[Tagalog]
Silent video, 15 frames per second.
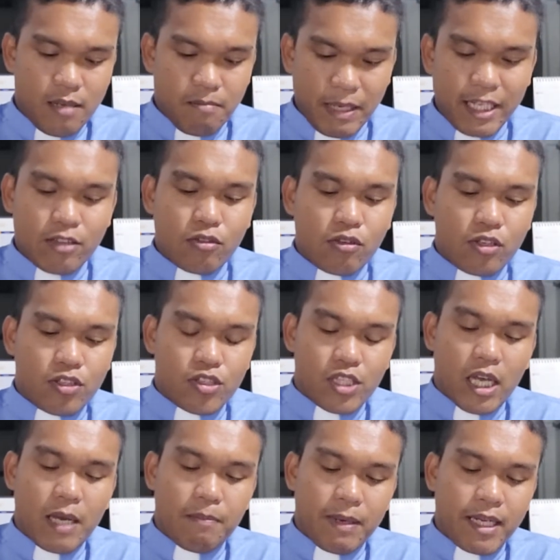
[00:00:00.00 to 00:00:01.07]
mahitungod
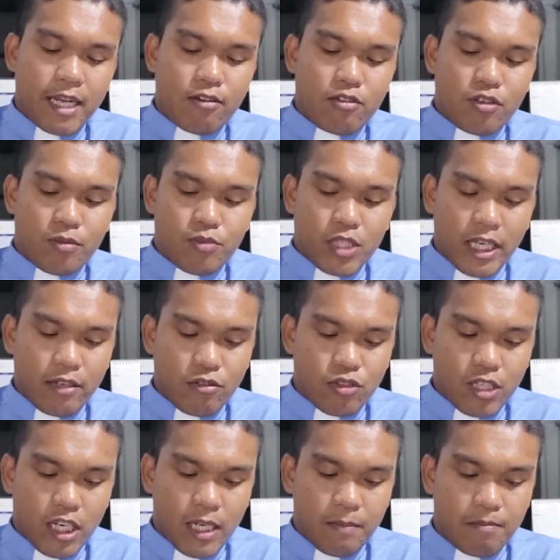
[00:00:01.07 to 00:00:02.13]
sa pagkagunob sa
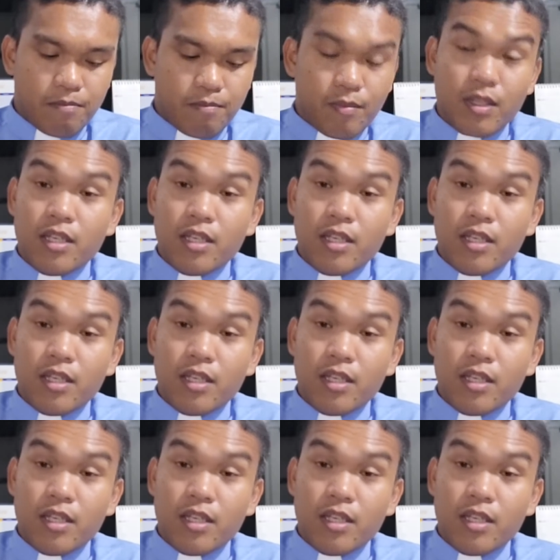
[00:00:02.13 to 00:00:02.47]
Jerusalem